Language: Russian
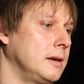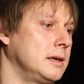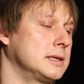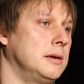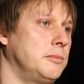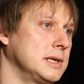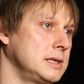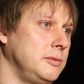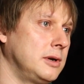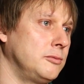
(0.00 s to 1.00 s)

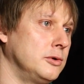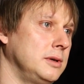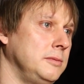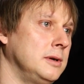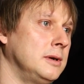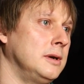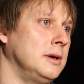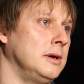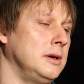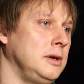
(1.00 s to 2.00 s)
газоопасными работами
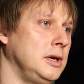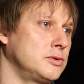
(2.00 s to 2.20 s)
и